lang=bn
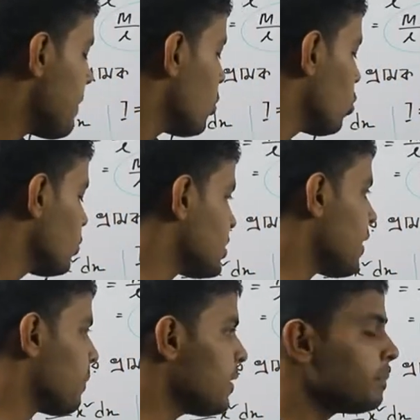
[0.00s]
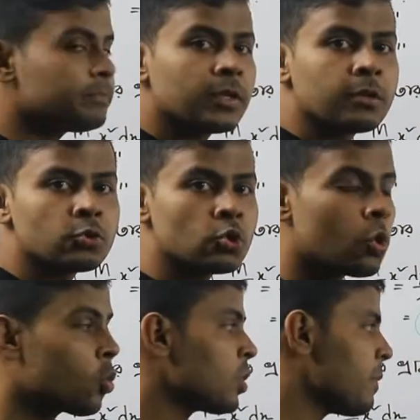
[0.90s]
বের করবো হচ্ছে আমরা
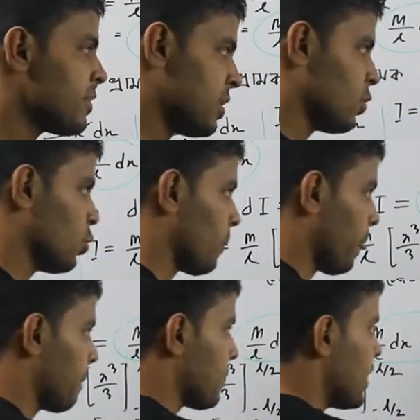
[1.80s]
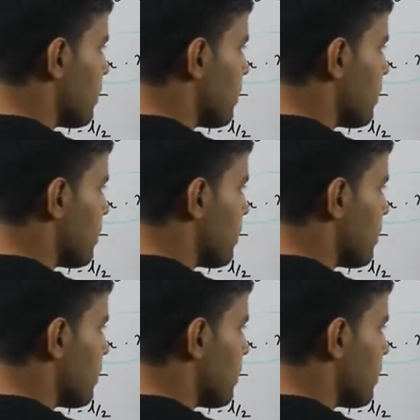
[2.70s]
চক্রগতির ব্যাসার্ধ কী